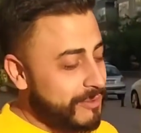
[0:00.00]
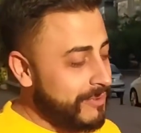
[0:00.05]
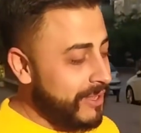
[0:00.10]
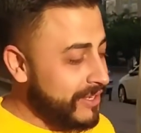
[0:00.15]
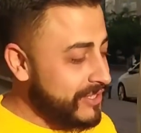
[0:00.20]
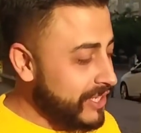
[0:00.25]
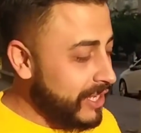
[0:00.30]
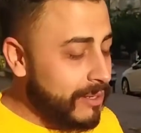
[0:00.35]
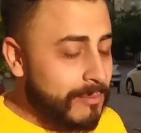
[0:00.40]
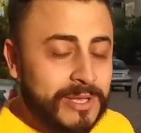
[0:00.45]
Yanlış
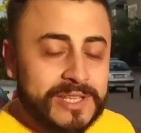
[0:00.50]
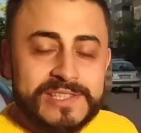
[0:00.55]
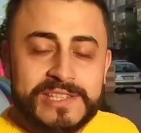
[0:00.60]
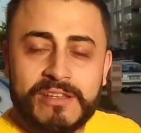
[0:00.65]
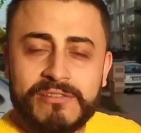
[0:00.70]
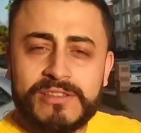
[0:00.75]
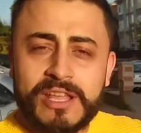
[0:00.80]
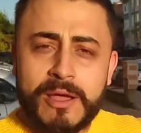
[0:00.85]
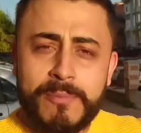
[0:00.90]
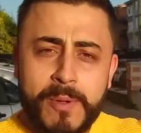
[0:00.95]
Evet.
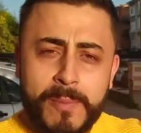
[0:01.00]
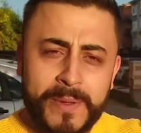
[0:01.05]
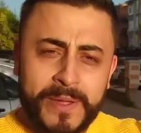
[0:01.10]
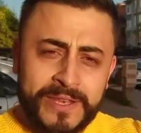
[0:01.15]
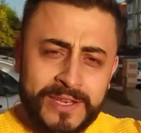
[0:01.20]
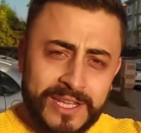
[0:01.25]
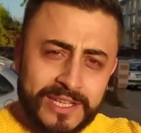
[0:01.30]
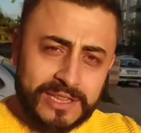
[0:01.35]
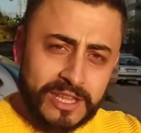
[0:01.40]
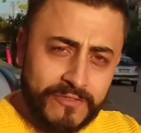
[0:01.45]
Sevda
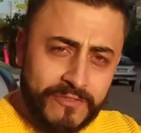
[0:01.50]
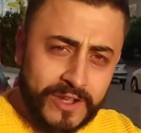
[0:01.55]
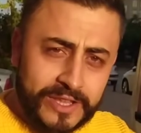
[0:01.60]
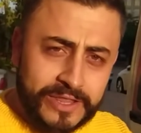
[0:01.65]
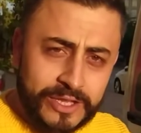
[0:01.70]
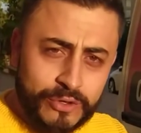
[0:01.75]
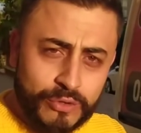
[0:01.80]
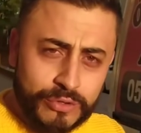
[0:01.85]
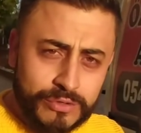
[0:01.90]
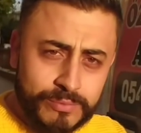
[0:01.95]
Papan'la ilk defa
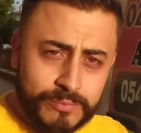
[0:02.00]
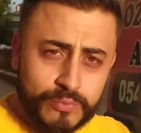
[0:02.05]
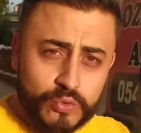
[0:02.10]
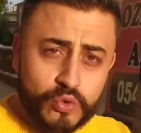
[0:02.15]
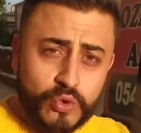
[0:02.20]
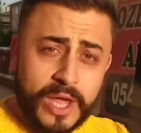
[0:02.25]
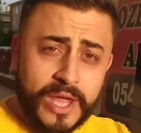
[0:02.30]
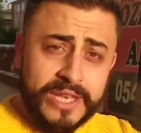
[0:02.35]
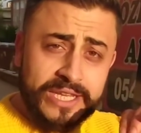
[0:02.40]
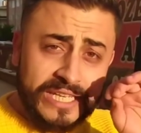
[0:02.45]
deniyorum.
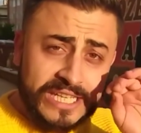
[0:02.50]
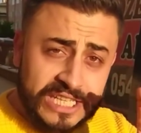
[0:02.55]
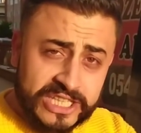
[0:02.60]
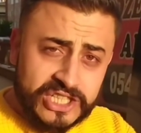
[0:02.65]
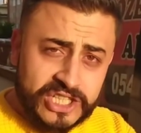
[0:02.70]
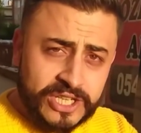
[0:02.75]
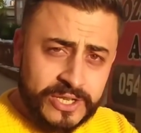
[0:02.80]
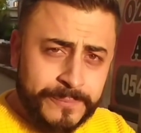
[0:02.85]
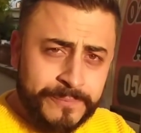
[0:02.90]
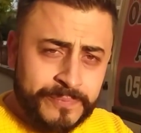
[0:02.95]
Şu an Evet. ilk.
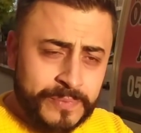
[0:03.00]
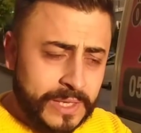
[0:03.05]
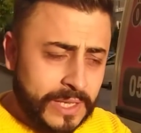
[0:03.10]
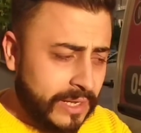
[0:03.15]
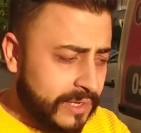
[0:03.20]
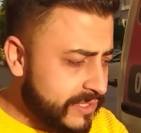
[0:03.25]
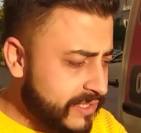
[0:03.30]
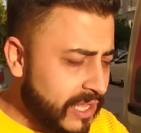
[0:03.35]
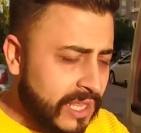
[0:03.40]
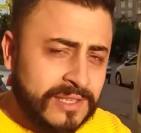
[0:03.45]

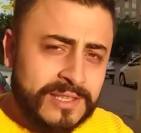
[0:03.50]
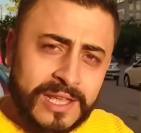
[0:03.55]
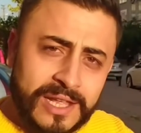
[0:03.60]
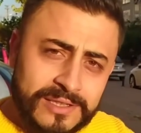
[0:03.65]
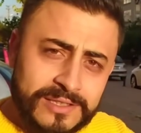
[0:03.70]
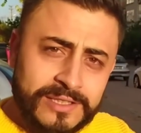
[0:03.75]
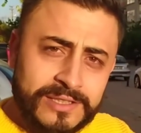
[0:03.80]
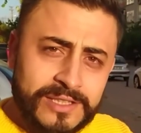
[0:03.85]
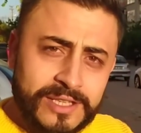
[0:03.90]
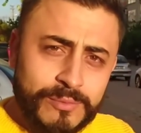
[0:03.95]
Yani sen
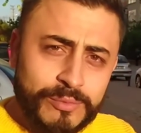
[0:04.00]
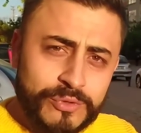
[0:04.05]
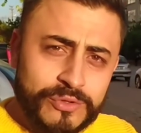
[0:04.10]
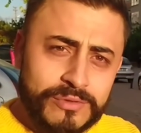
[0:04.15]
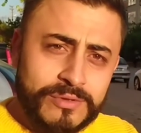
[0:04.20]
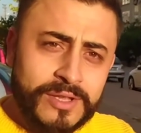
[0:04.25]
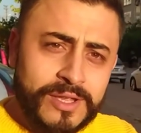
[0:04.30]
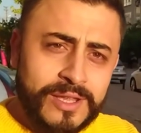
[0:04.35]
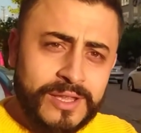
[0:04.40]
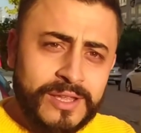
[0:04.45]
geldin diye bunun
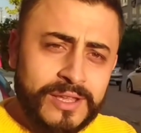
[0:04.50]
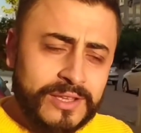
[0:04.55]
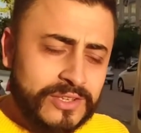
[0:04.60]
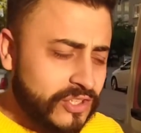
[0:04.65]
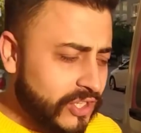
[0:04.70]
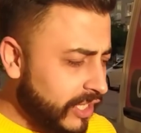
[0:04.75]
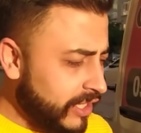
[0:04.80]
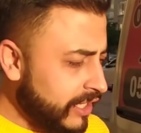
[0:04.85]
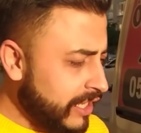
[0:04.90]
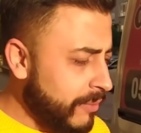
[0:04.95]
Süper.
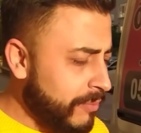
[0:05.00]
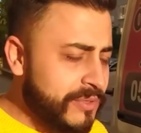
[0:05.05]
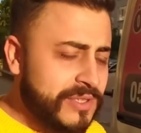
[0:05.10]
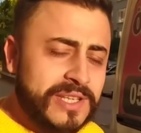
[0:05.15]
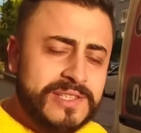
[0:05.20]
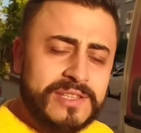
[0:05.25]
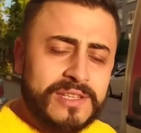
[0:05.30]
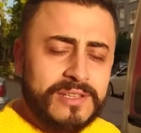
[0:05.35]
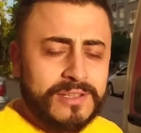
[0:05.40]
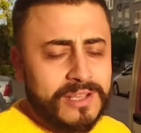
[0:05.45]
şeyini
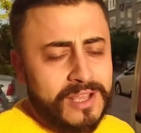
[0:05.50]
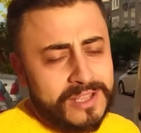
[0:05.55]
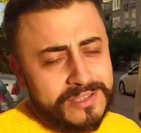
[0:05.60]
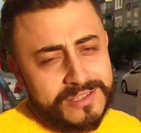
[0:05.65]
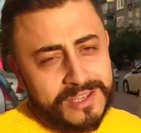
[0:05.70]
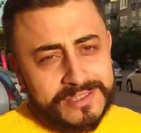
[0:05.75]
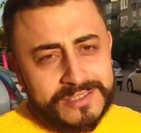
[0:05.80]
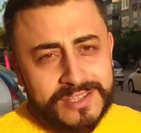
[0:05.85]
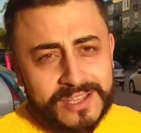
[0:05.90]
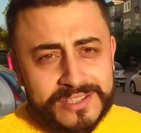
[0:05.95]
yapacağız.
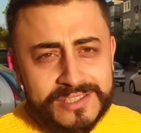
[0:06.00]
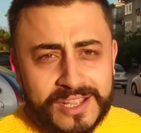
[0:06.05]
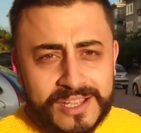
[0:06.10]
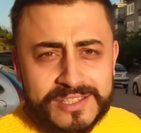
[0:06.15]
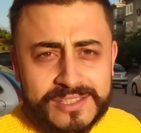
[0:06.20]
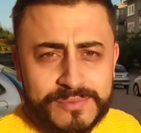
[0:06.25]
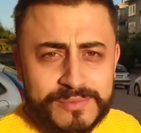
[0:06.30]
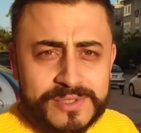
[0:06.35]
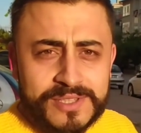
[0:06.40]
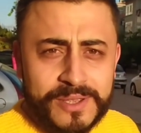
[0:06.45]
Kaçarsa
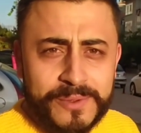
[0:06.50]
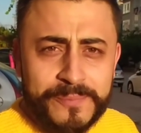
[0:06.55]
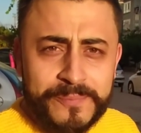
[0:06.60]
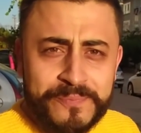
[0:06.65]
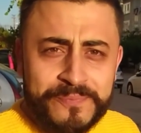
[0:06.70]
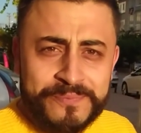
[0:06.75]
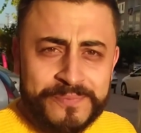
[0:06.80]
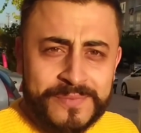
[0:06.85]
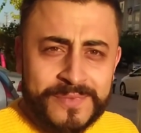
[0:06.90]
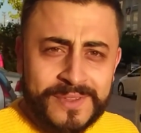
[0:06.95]
şanslı. Ben
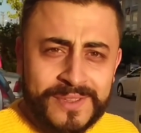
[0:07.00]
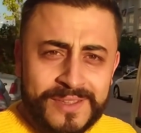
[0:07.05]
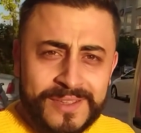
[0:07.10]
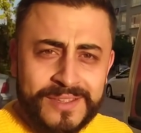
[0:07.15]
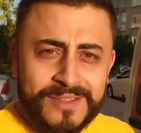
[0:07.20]
peşi söyleyeyim.